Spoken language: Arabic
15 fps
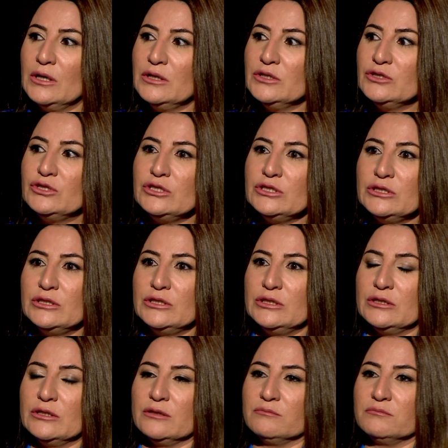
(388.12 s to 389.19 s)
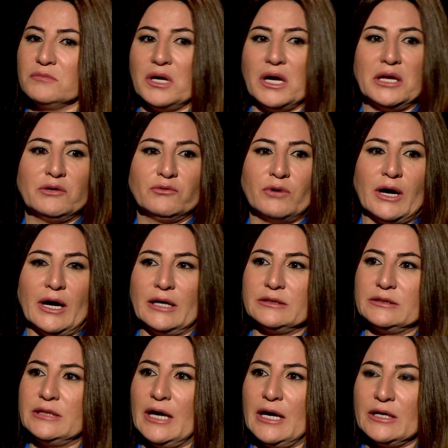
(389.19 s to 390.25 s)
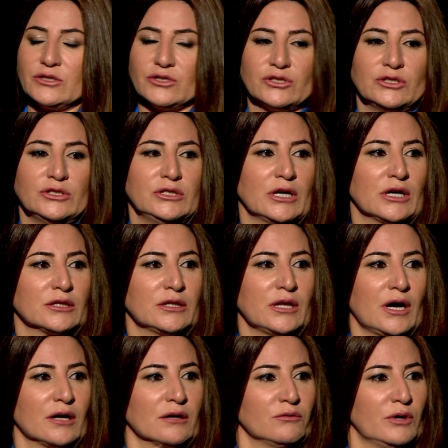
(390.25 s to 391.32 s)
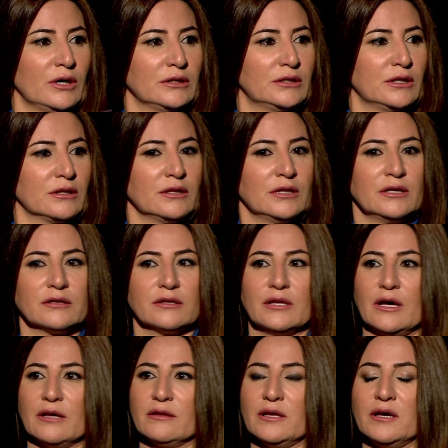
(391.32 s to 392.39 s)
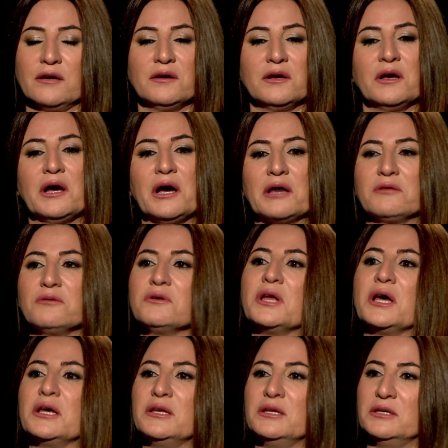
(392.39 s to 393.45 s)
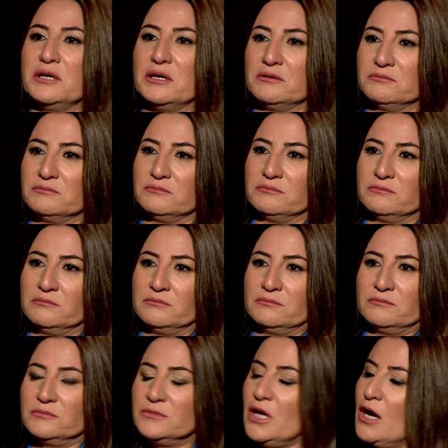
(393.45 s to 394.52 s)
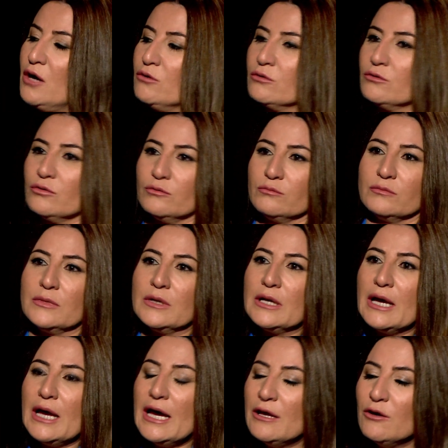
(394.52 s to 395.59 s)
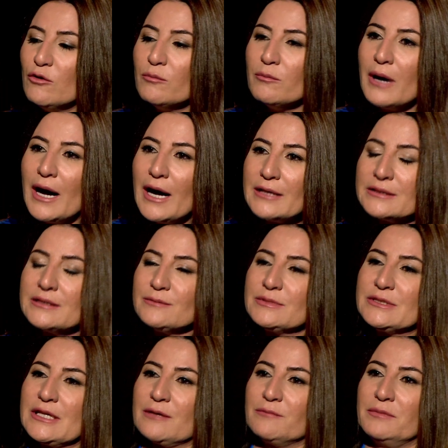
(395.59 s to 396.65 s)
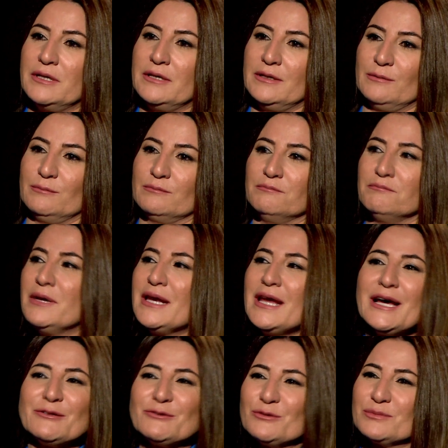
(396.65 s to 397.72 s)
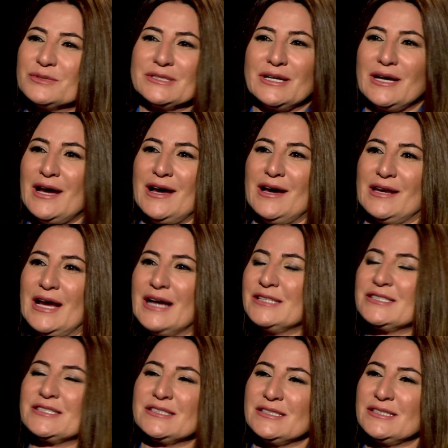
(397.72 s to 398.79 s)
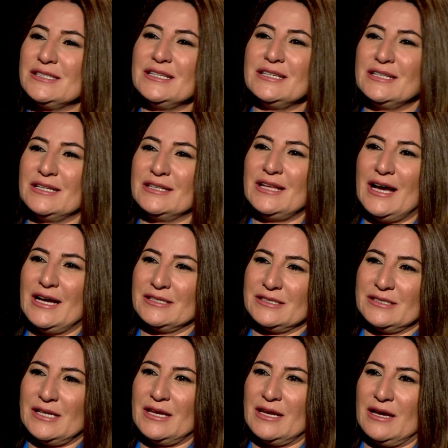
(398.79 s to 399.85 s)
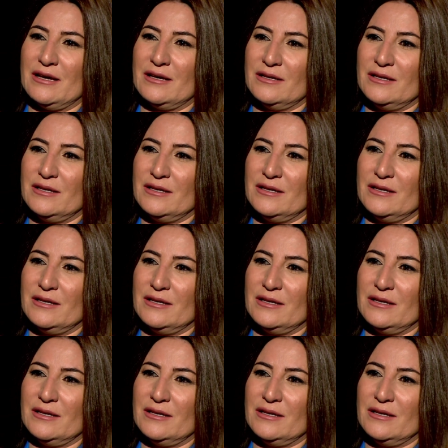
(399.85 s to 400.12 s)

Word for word: يجي أي واحد داعش يختار واحدة اثنين ثلاثة هذول ألية ياخذهم الأمهات تمسك ببناتهم صغار عشر سنين 11 سنة